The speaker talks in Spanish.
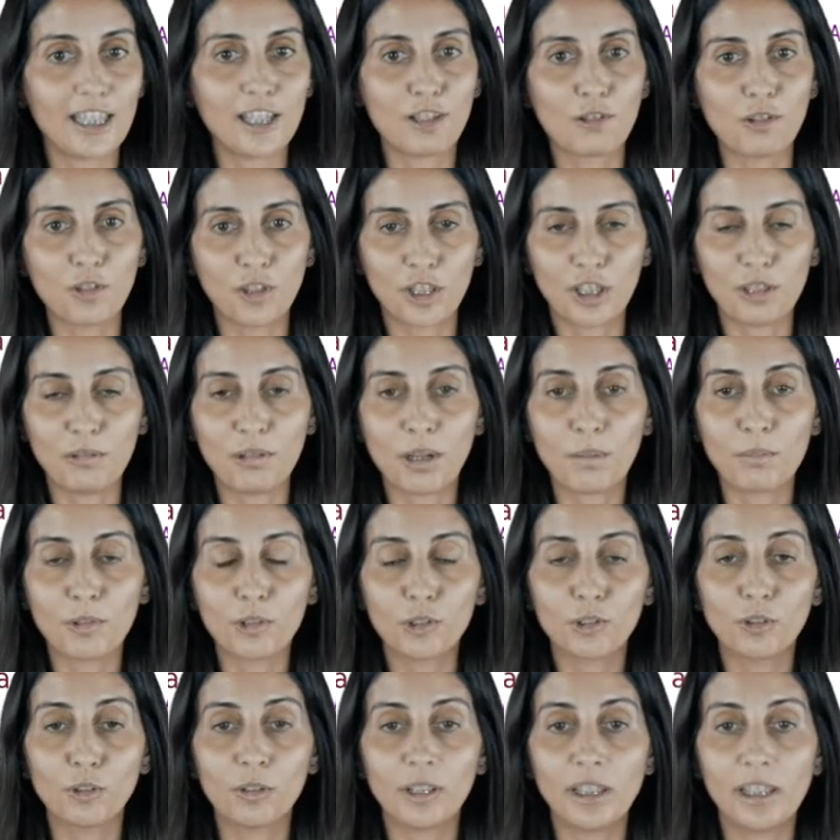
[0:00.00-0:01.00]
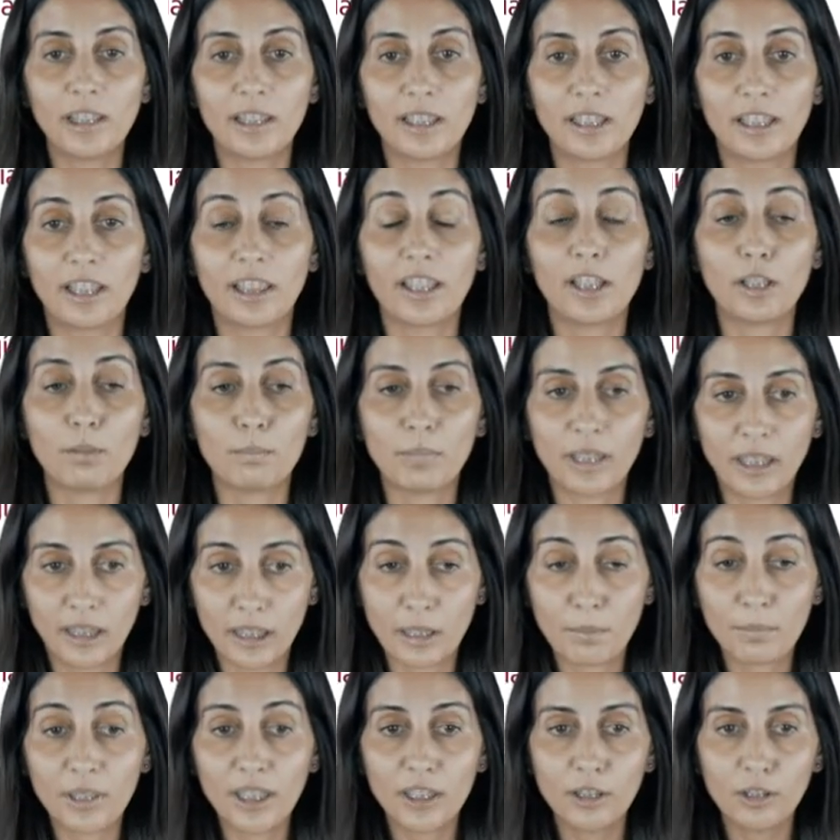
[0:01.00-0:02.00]
continuamos con el tercer
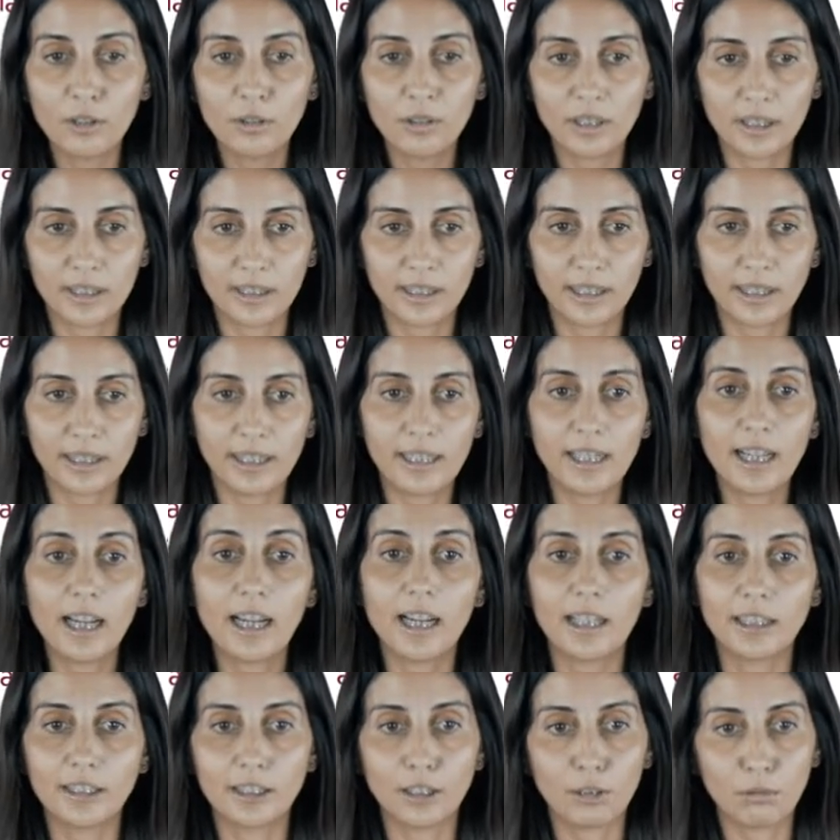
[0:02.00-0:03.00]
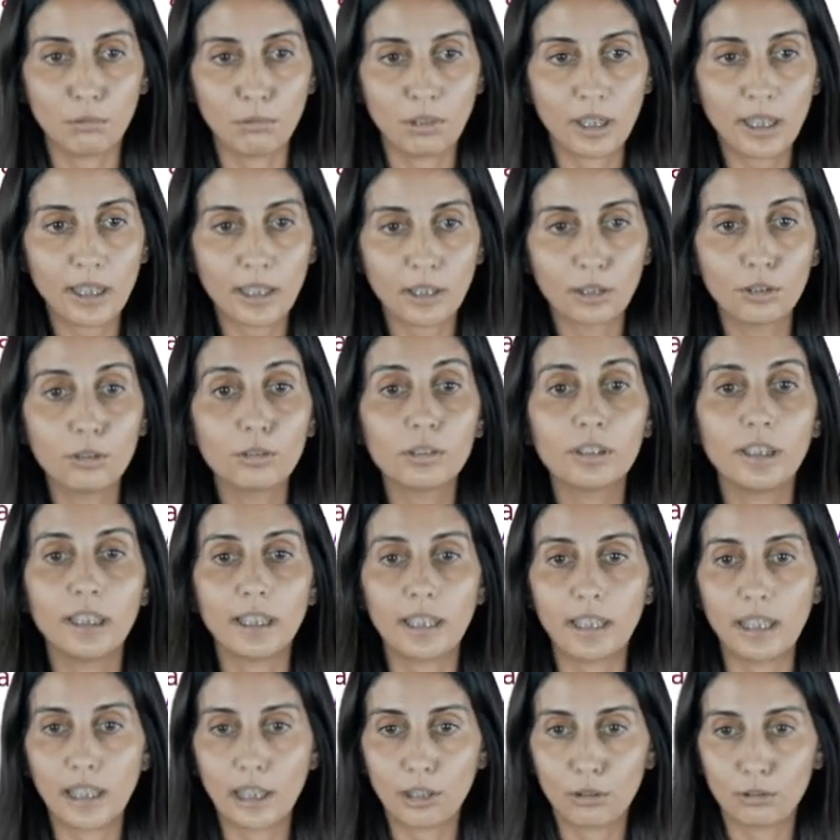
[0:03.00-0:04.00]
mandamiento, que sería asegurarnos de
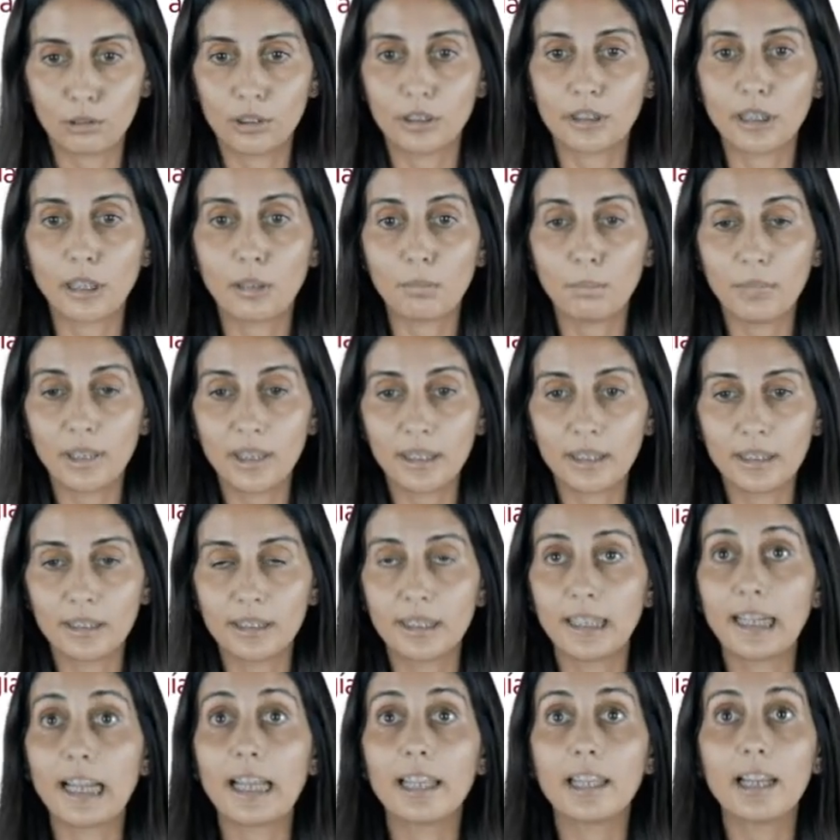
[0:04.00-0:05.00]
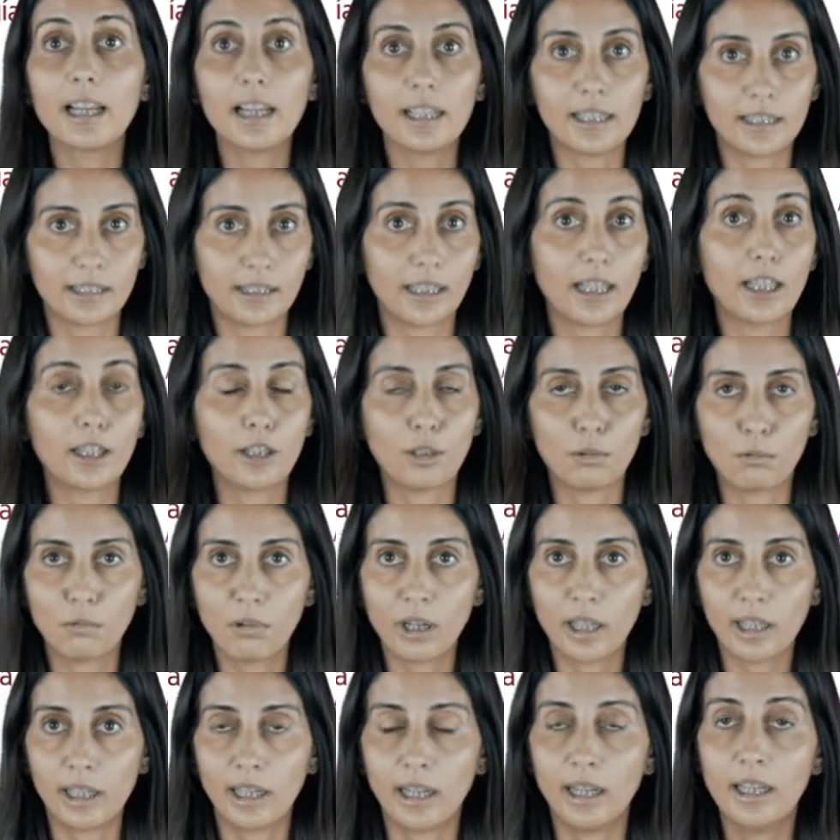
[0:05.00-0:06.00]
que la dosis administrada es la
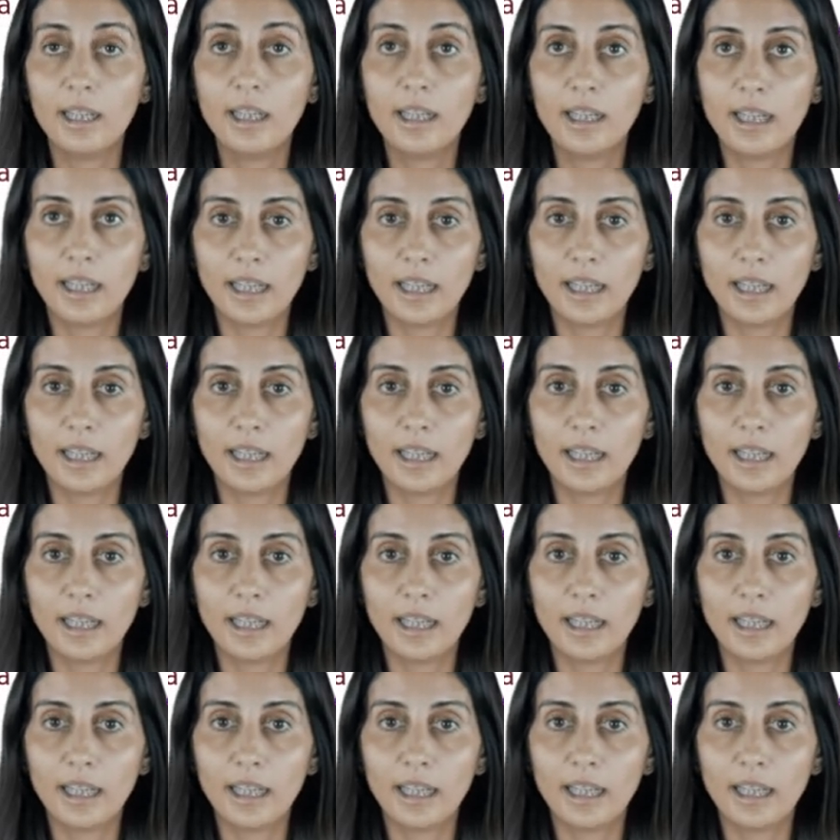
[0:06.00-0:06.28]
adecuada,